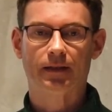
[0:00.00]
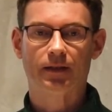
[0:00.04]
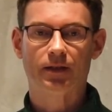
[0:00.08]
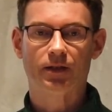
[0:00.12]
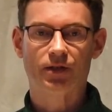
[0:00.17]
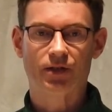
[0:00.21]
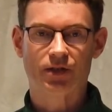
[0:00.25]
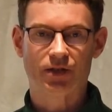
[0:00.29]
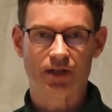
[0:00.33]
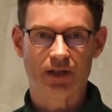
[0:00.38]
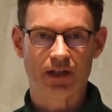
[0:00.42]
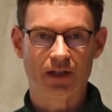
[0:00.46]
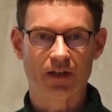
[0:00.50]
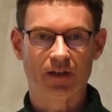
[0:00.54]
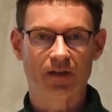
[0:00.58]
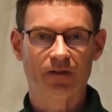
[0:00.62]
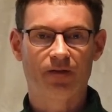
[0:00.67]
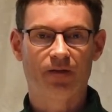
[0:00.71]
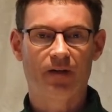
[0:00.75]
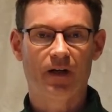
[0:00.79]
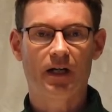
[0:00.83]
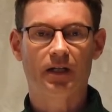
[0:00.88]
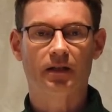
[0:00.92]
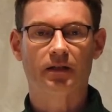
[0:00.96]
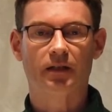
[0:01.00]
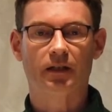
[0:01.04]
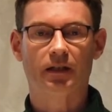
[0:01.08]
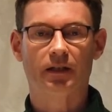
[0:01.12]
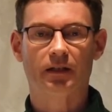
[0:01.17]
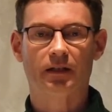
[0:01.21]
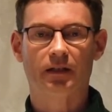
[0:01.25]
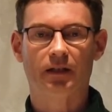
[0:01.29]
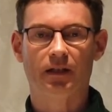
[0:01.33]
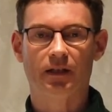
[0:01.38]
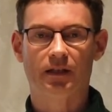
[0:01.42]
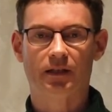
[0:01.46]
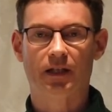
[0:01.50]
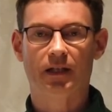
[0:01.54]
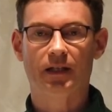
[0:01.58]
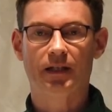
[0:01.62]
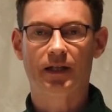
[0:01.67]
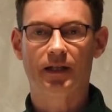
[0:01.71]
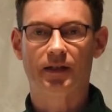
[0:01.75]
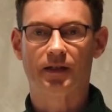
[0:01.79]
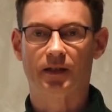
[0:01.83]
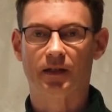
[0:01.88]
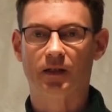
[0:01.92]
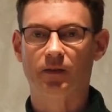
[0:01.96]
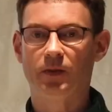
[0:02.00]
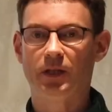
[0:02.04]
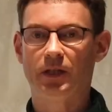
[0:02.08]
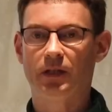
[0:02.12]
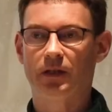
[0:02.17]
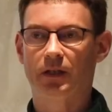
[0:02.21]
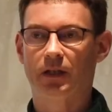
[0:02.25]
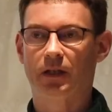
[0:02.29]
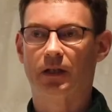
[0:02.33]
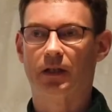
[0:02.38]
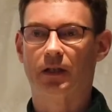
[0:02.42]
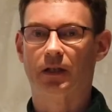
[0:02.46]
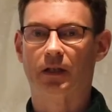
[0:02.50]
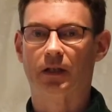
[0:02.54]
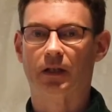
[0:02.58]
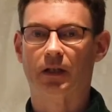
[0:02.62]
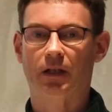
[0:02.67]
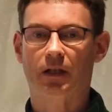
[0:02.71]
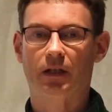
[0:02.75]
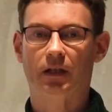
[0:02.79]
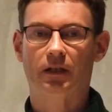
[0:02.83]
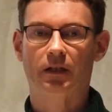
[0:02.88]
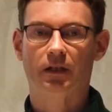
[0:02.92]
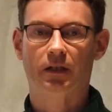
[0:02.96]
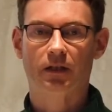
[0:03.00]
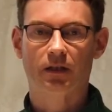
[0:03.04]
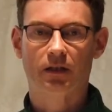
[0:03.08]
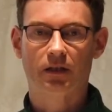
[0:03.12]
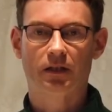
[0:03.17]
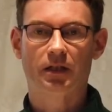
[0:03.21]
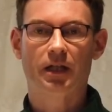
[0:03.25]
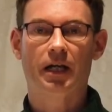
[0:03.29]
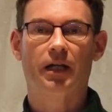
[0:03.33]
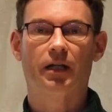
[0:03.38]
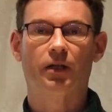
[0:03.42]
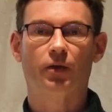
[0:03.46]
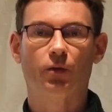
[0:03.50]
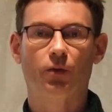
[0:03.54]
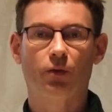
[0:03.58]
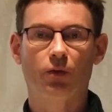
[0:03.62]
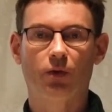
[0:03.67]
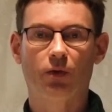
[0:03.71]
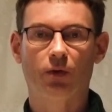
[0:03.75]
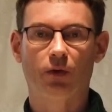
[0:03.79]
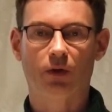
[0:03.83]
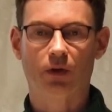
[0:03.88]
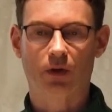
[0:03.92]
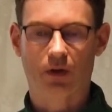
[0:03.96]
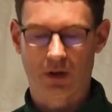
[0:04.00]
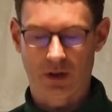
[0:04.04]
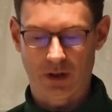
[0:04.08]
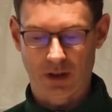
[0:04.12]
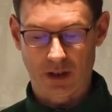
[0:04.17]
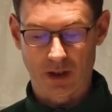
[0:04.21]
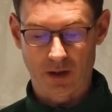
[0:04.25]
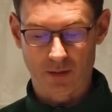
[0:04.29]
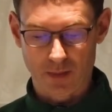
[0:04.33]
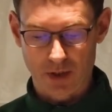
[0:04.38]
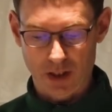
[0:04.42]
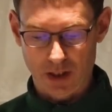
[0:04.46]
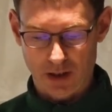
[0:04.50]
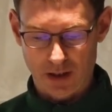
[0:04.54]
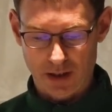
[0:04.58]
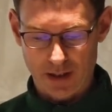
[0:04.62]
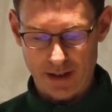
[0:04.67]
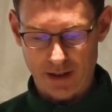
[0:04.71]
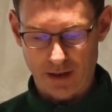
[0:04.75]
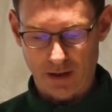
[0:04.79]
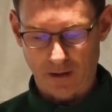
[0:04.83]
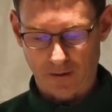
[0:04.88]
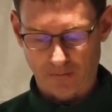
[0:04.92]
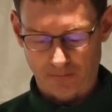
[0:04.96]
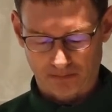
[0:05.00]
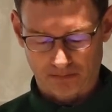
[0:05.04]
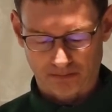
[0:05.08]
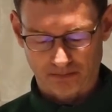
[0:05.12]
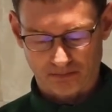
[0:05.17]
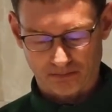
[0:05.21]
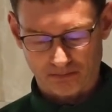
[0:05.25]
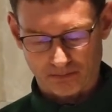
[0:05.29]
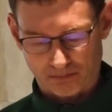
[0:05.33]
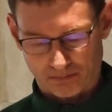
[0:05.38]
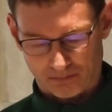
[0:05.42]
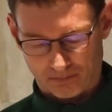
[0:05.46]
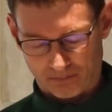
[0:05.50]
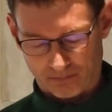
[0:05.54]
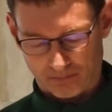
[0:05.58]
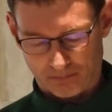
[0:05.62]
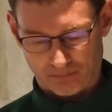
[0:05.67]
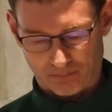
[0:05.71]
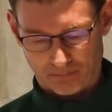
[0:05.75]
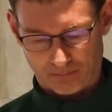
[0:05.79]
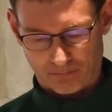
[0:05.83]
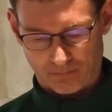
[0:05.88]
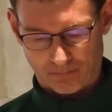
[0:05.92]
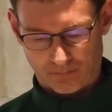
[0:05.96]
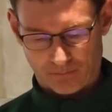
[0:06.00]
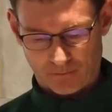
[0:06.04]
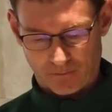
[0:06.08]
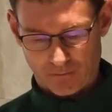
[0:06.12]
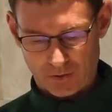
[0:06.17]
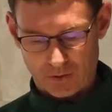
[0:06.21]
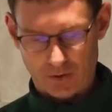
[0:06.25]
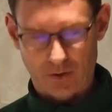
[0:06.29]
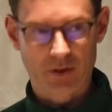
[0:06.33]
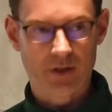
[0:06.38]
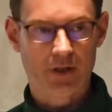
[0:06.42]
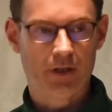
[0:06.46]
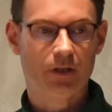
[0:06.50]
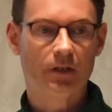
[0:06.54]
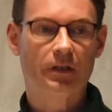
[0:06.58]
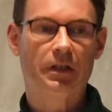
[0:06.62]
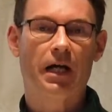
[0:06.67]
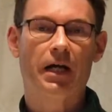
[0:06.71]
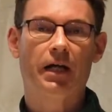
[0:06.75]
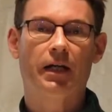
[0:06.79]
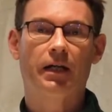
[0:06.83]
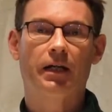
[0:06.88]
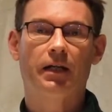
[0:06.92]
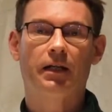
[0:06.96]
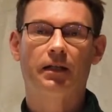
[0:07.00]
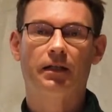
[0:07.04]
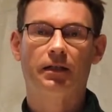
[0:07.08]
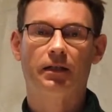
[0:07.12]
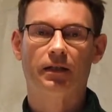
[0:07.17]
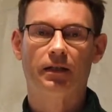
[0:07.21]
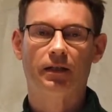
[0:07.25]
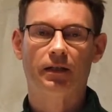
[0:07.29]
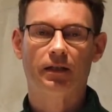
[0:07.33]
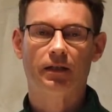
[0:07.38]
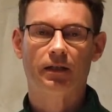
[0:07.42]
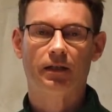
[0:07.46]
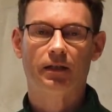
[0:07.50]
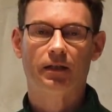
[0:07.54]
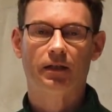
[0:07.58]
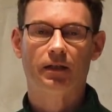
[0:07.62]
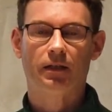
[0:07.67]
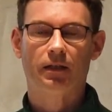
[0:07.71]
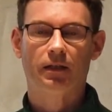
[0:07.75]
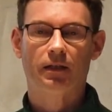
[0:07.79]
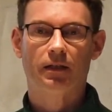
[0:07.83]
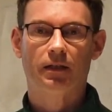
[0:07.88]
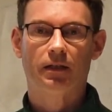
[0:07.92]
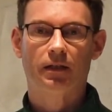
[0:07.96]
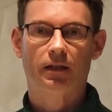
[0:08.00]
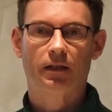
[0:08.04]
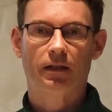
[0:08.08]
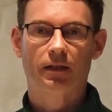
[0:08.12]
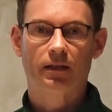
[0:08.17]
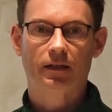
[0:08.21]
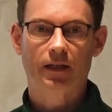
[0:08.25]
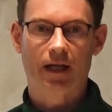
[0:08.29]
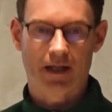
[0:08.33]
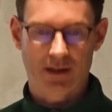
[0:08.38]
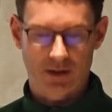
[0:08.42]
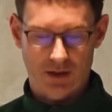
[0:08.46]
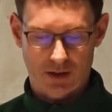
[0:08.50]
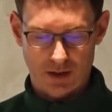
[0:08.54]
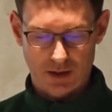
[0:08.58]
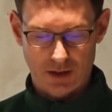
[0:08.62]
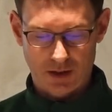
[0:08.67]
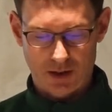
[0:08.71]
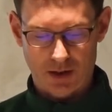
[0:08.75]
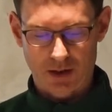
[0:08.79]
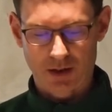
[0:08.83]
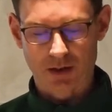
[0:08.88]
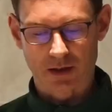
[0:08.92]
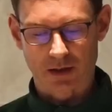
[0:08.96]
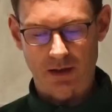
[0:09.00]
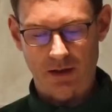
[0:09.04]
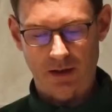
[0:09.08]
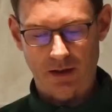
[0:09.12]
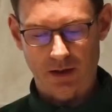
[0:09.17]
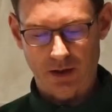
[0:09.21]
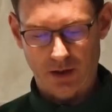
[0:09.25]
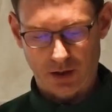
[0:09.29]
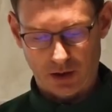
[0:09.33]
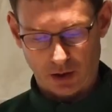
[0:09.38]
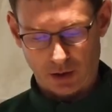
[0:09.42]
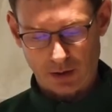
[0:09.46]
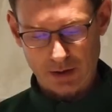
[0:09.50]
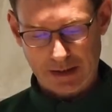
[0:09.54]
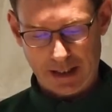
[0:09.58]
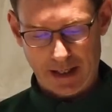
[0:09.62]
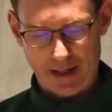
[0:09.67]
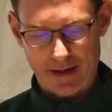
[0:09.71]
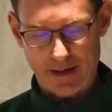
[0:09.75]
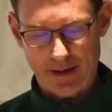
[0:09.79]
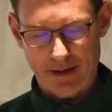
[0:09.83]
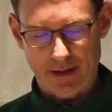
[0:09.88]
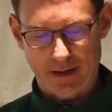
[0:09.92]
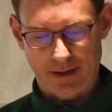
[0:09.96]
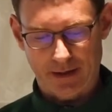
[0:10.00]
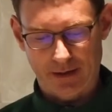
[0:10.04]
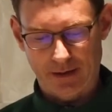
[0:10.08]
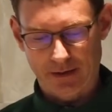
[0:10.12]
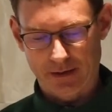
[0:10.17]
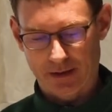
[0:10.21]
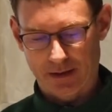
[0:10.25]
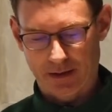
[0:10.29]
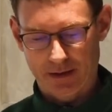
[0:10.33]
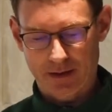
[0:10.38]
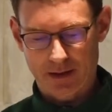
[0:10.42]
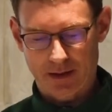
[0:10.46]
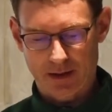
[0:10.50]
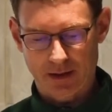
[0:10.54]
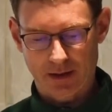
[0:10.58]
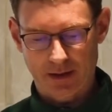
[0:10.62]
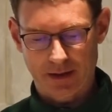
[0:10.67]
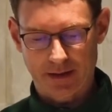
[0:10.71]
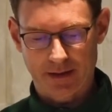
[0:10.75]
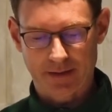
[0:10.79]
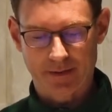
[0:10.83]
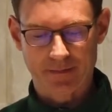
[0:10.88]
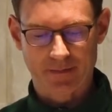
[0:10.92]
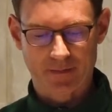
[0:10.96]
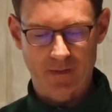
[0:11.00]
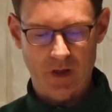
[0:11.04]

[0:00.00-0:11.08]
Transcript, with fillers: 解放以色列子民的上谕，一个命令。所以他，他支持犹太人，而且，